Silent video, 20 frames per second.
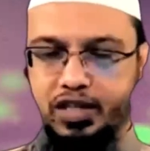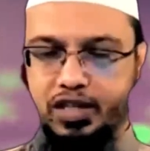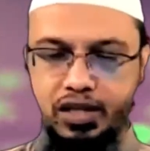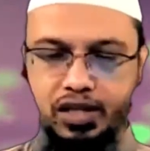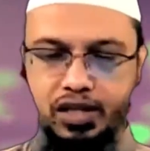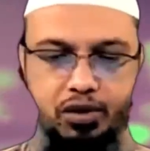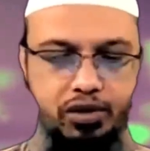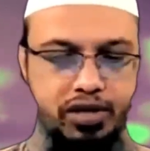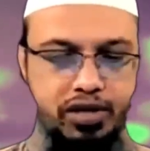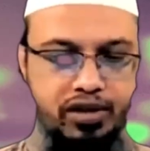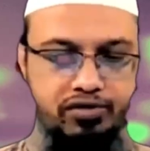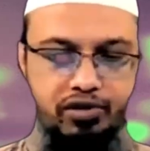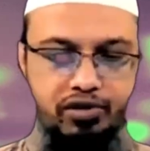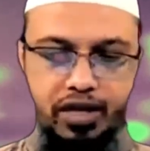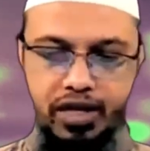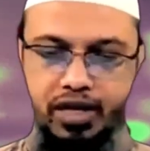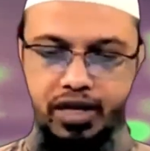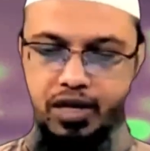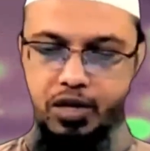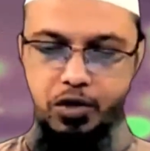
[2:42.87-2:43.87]
দিশিদি হয় তাহলে তার
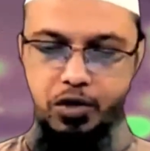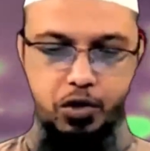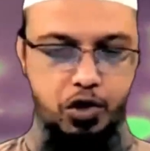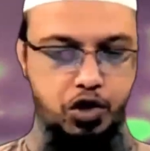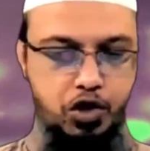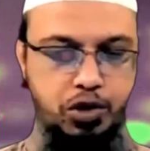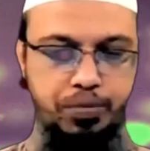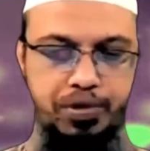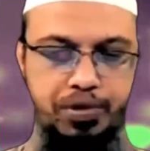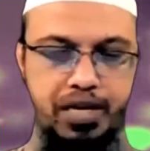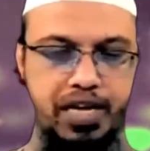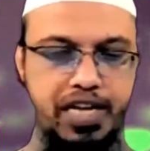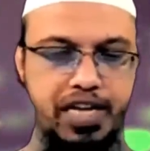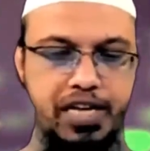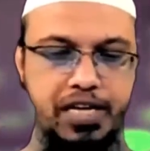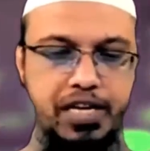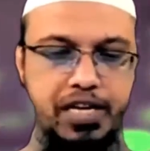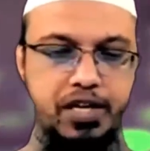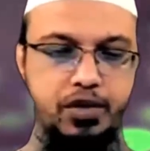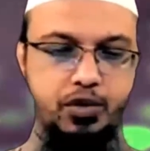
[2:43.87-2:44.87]
ফলে কোনো অসুবিধা
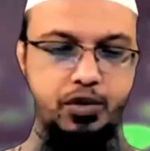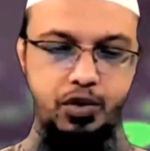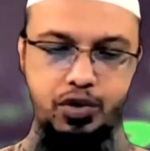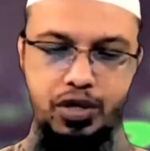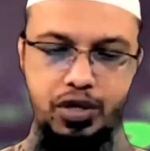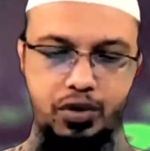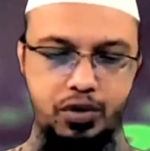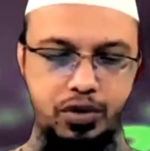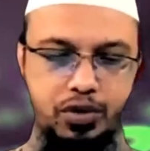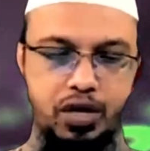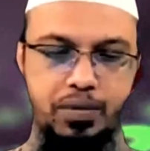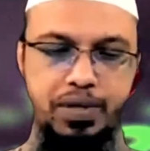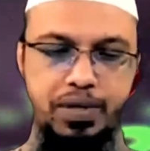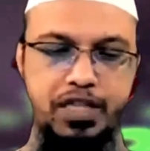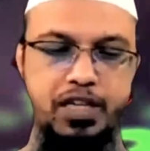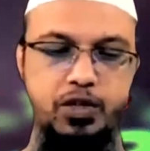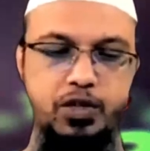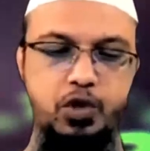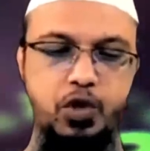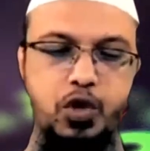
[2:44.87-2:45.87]
নেই সুজদা করতে হবে
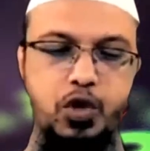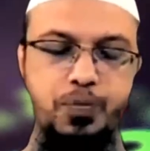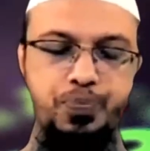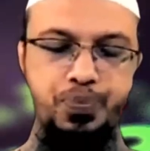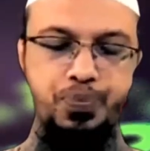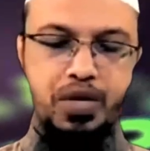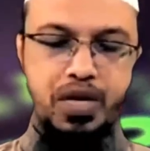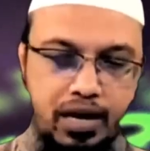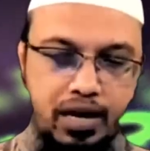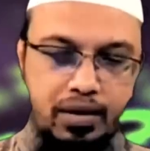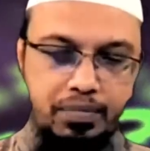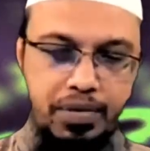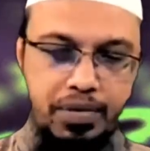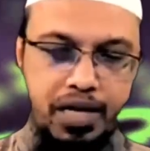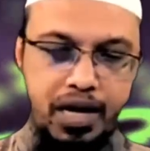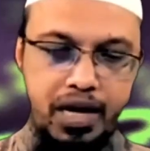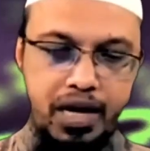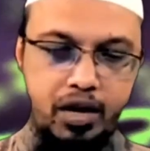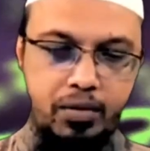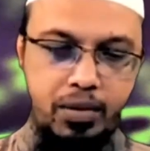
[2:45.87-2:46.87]
না তার জন্য আর
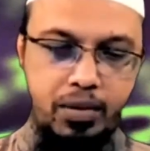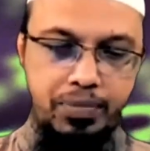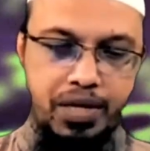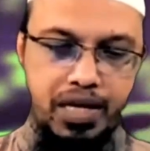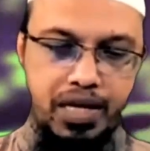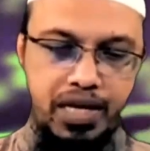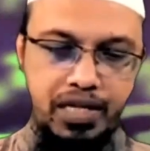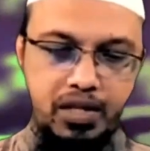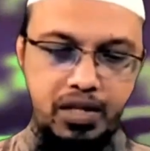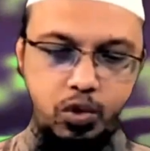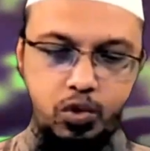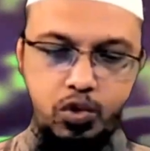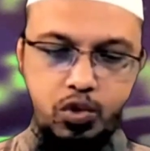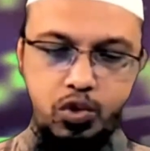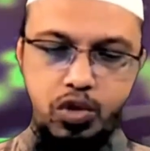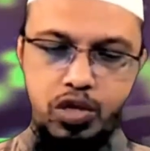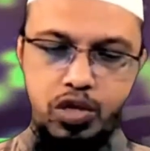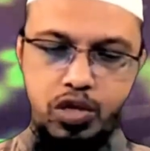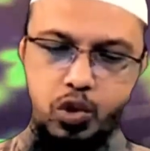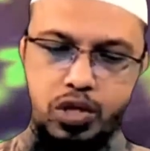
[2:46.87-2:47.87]
বি আলম আপনি লিখেছেন
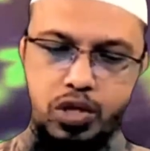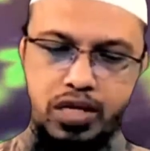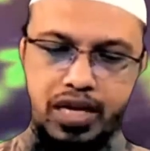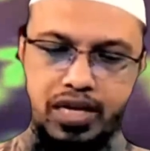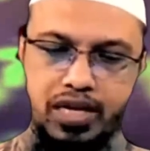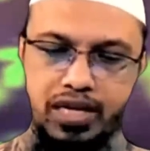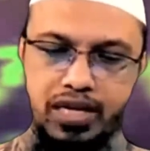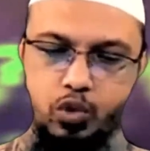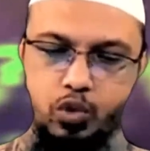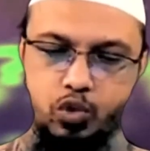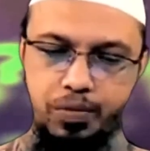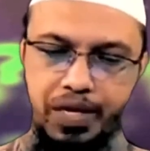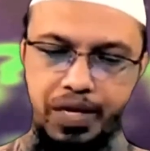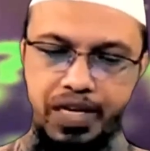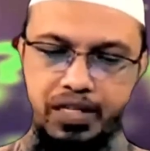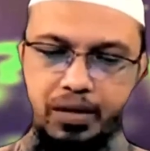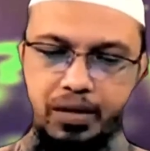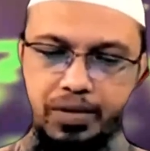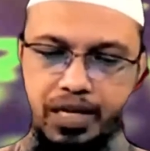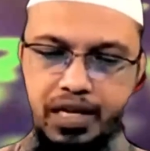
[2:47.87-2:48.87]
অজু করে শুয়ে থাকলে কি অজু
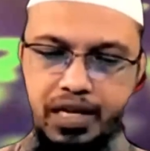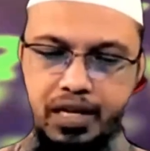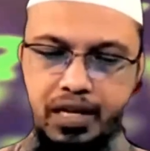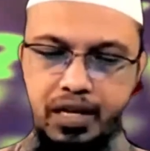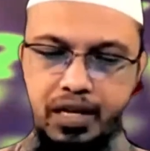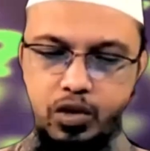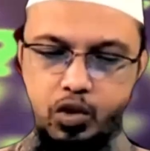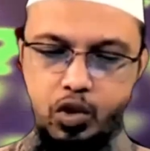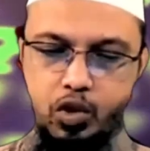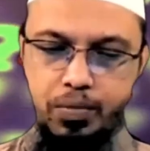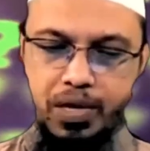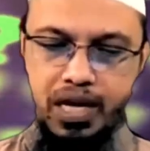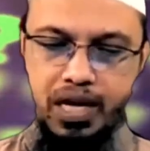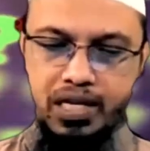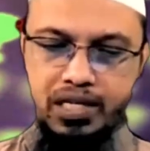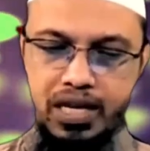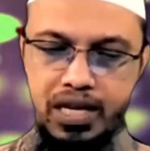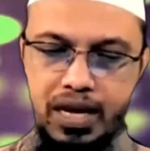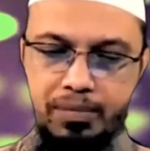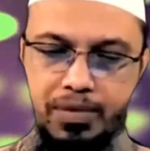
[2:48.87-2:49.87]
ভেঙে যাবে ঘুম
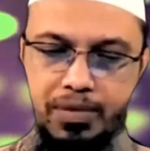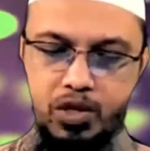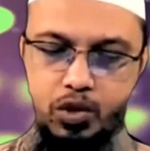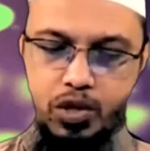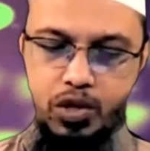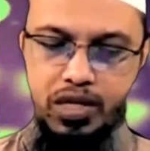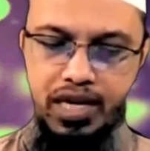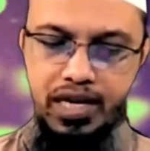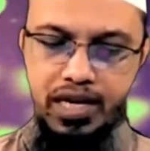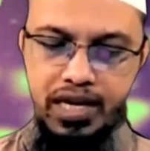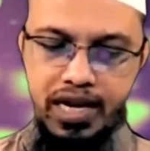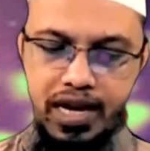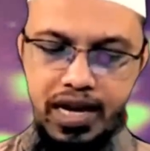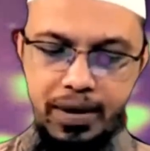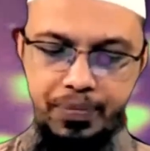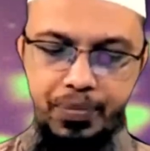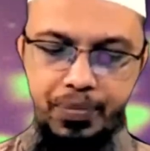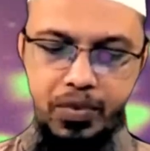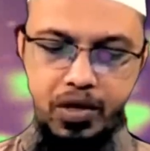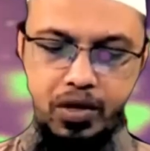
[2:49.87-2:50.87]
না আসলে এমনি শুয়ে থাকলে
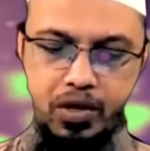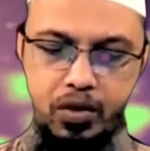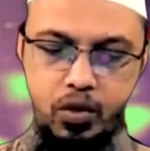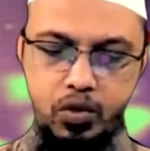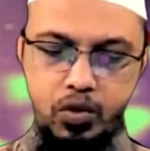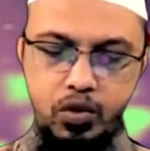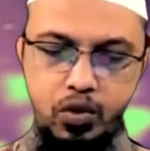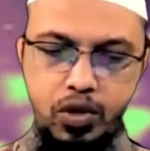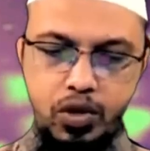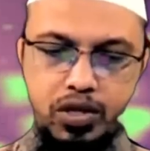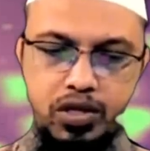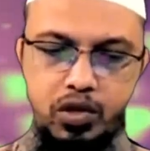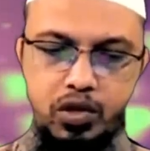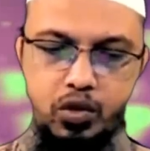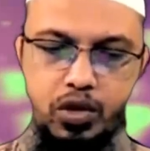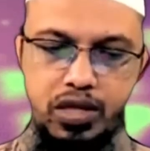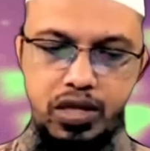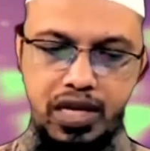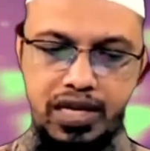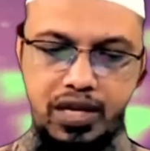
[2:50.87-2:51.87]
না অজু করে
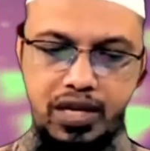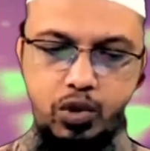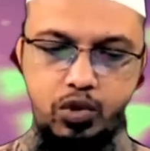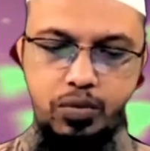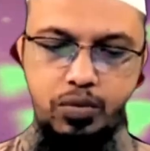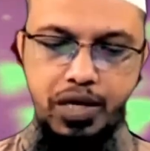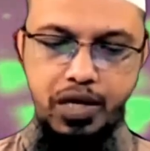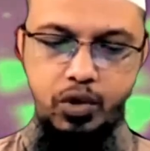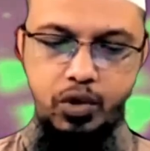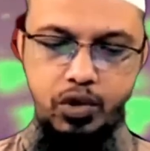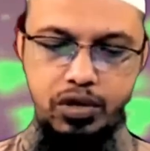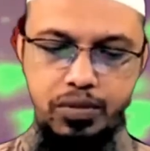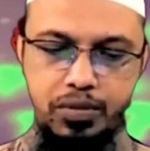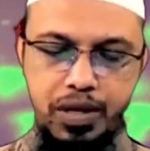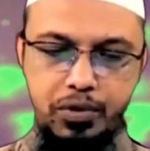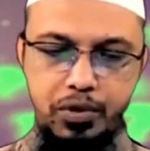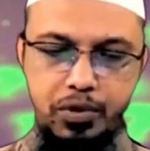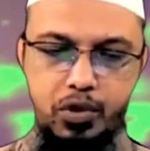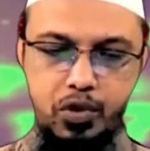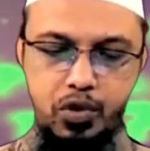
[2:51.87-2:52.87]
যে শুয়ে থাকলে উজু ভেঙে হয়ে
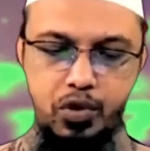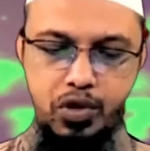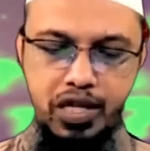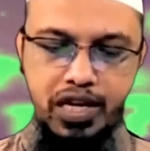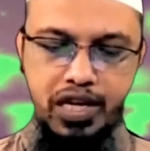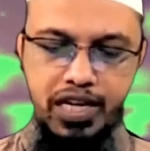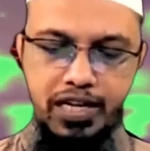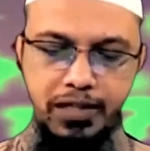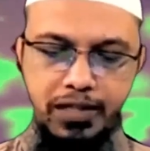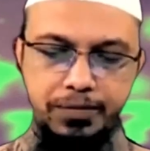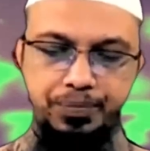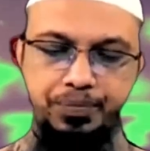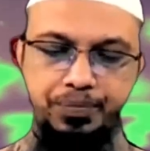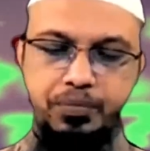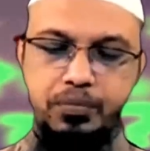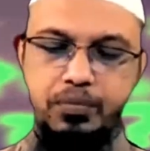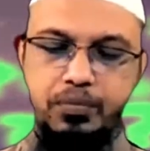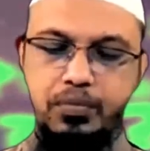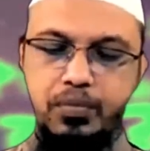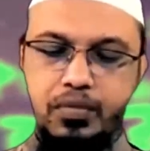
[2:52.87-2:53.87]
যাবে এমন কোনো কথা নেই
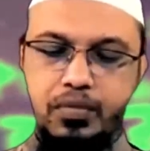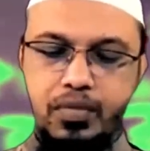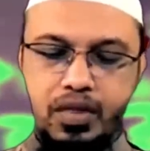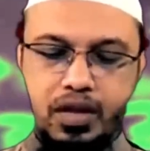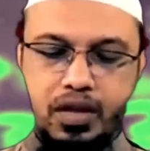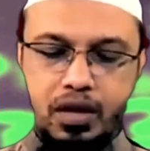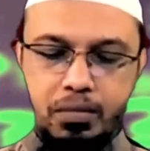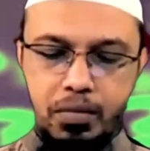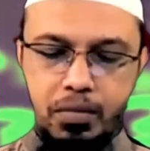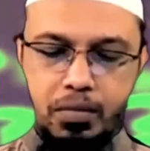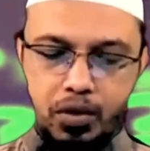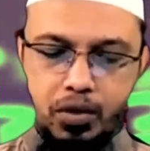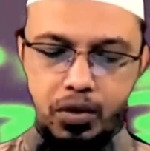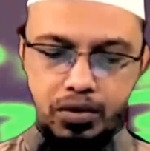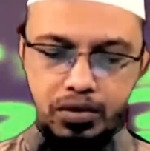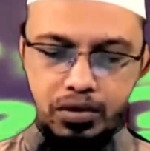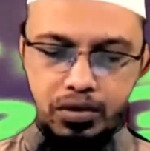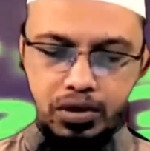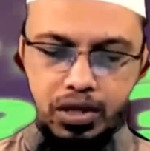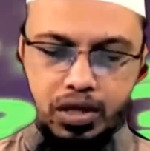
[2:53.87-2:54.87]

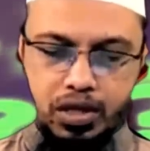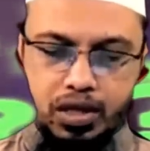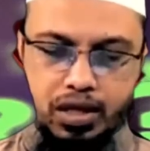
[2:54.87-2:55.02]
বরং